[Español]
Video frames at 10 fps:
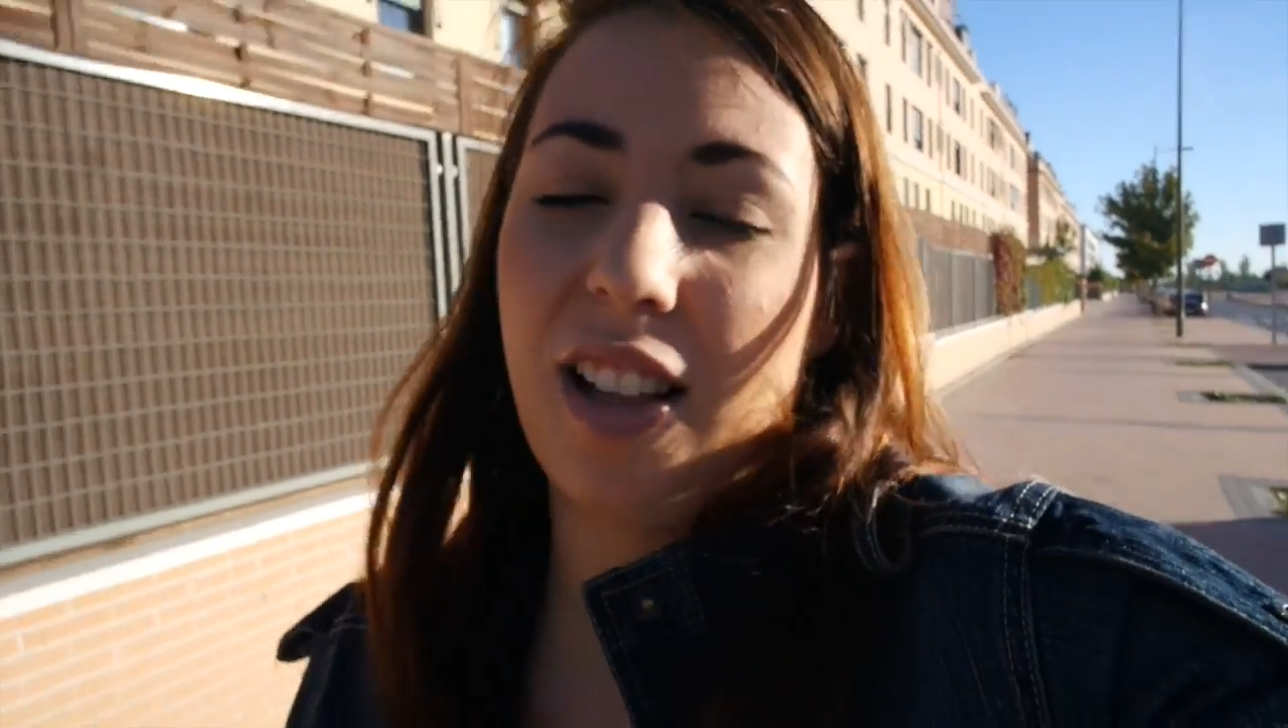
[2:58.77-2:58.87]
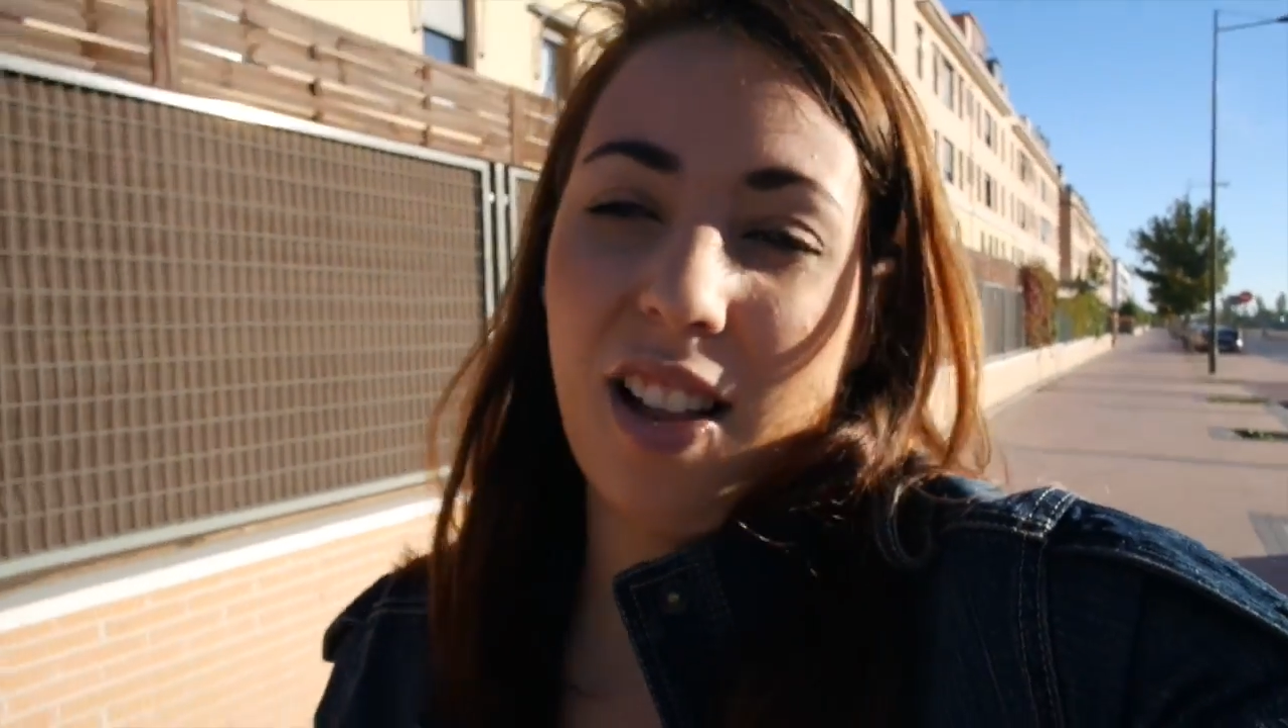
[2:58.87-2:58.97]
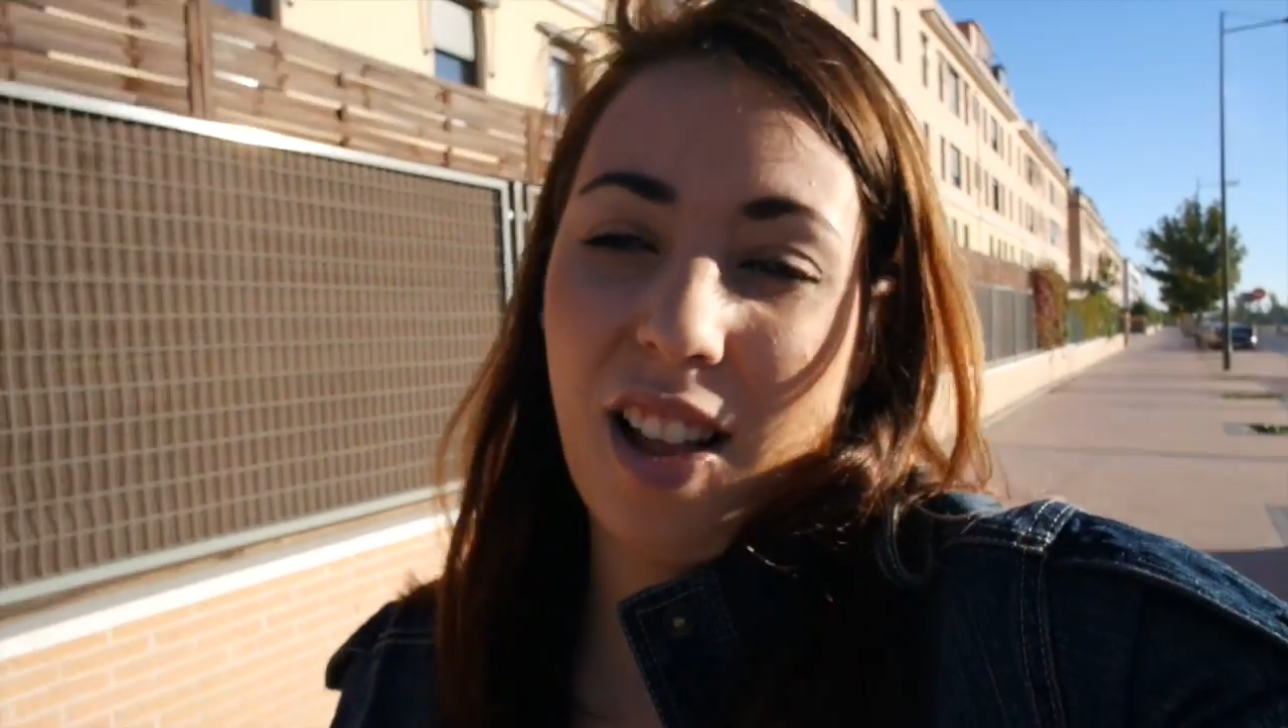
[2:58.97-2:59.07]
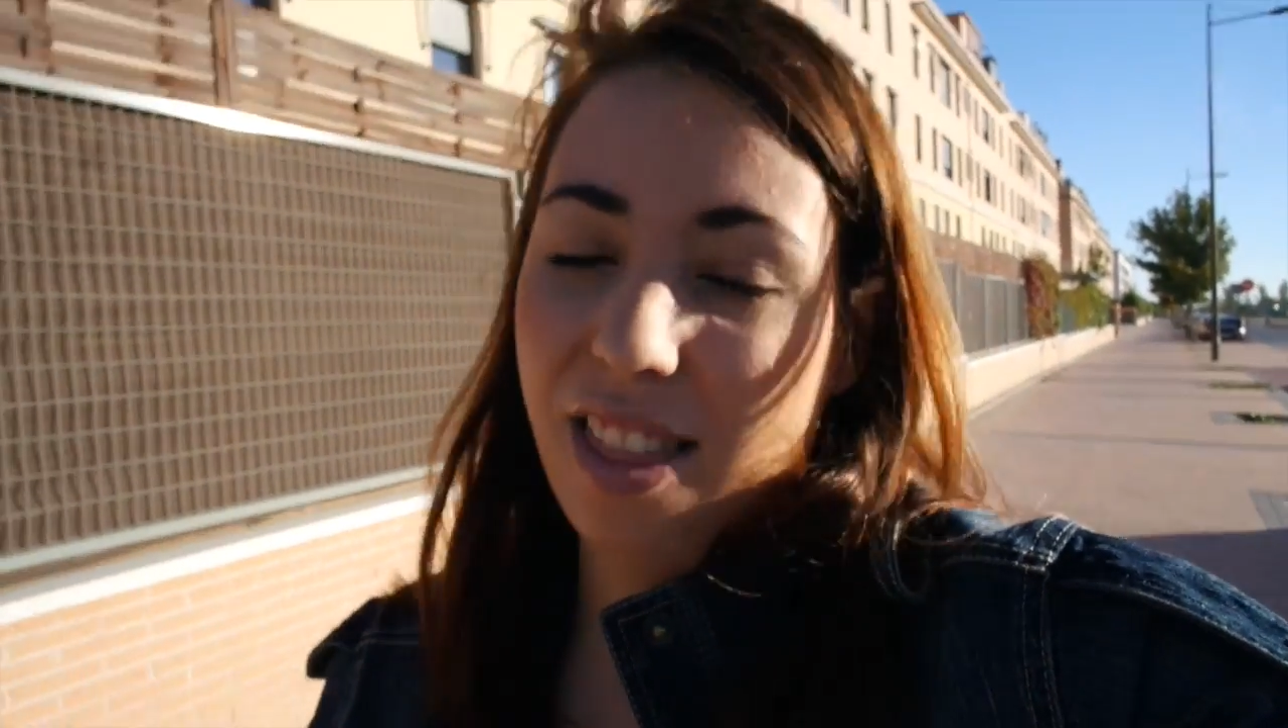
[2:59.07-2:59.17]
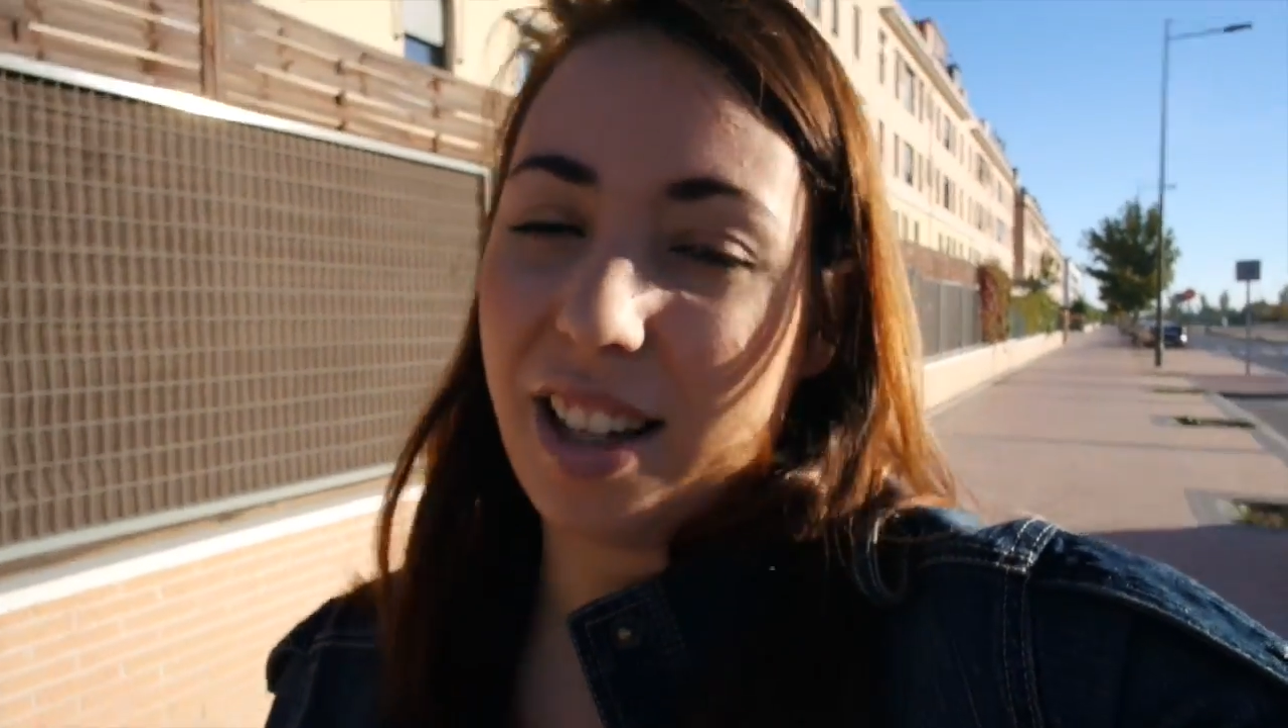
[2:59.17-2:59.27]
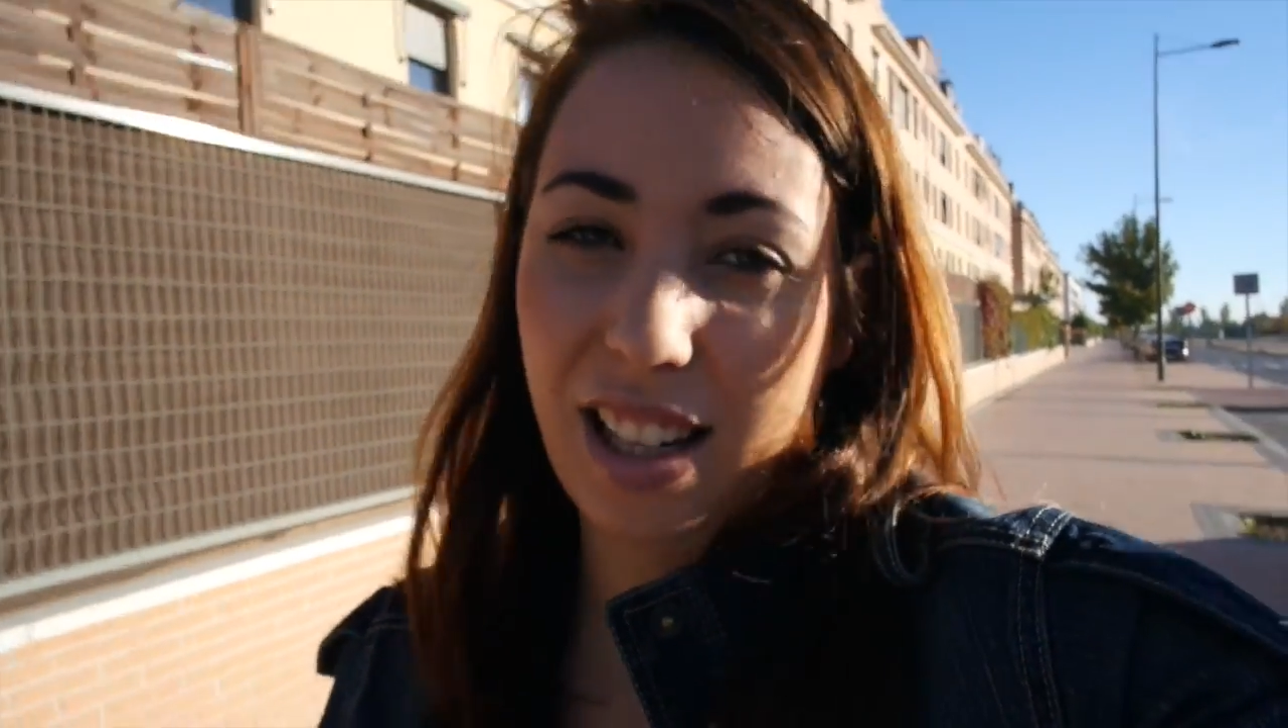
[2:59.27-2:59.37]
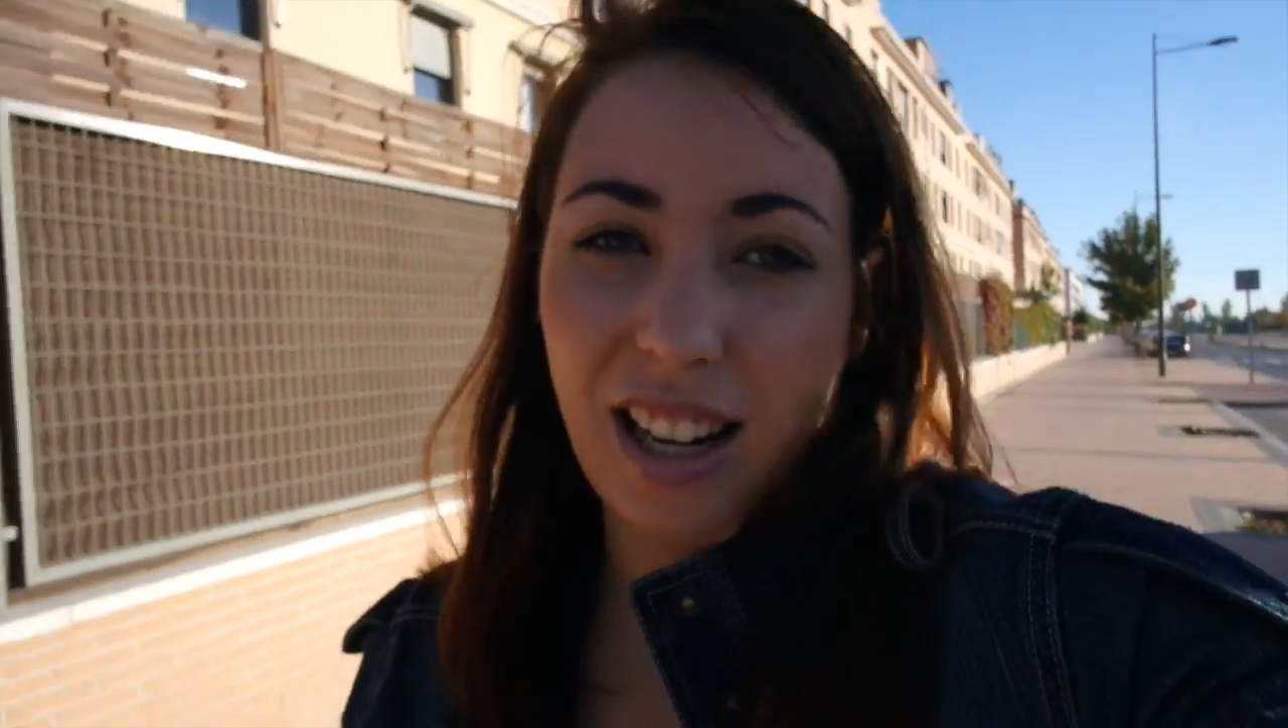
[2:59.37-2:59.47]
a hacer